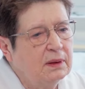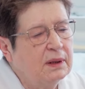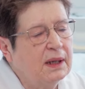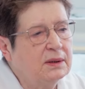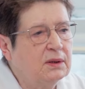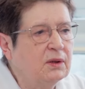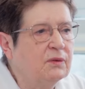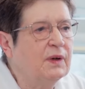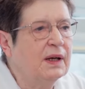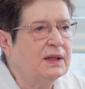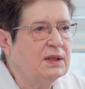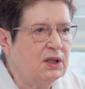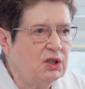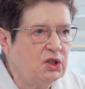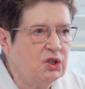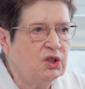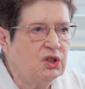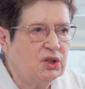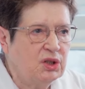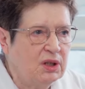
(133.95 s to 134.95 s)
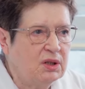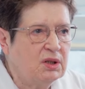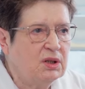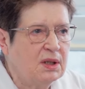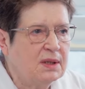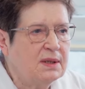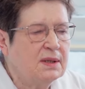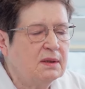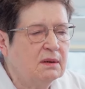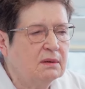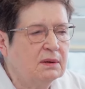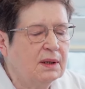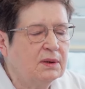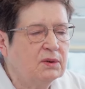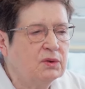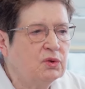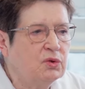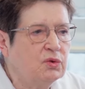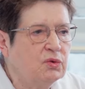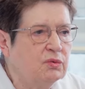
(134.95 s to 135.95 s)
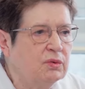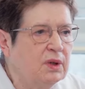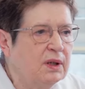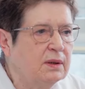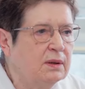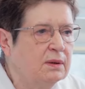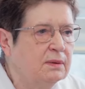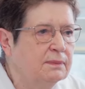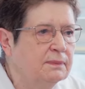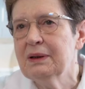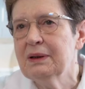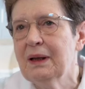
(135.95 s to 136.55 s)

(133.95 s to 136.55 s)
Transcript: ratowania życia często na dyżurach.